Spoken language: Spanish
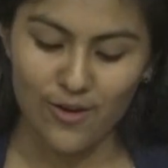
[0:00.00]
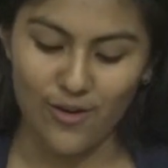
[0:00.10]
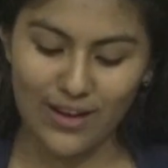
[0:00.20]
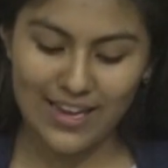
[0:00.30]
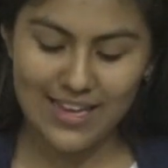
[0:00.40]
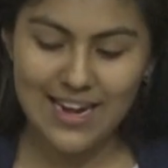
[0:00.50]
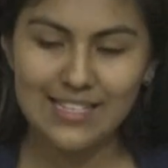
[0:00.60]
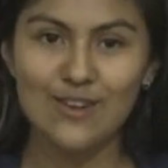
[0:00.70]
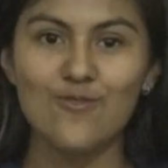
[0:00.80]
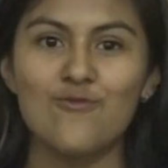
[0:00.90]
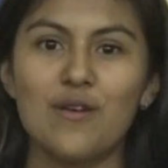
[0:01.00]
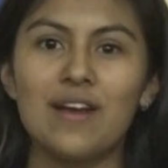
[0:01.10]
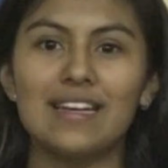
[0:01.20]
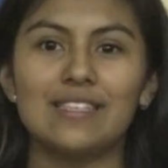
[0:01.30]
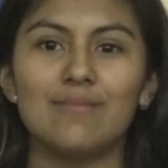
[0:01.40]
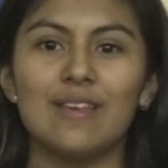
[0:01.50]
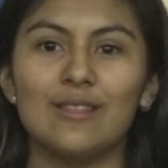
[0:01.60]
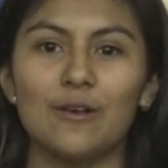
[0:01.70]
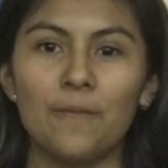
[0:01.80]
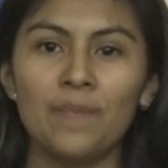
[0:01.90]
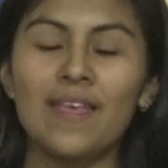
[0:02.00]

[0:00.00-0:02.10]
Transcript: Lo que quiere decir un nuevo nacimiento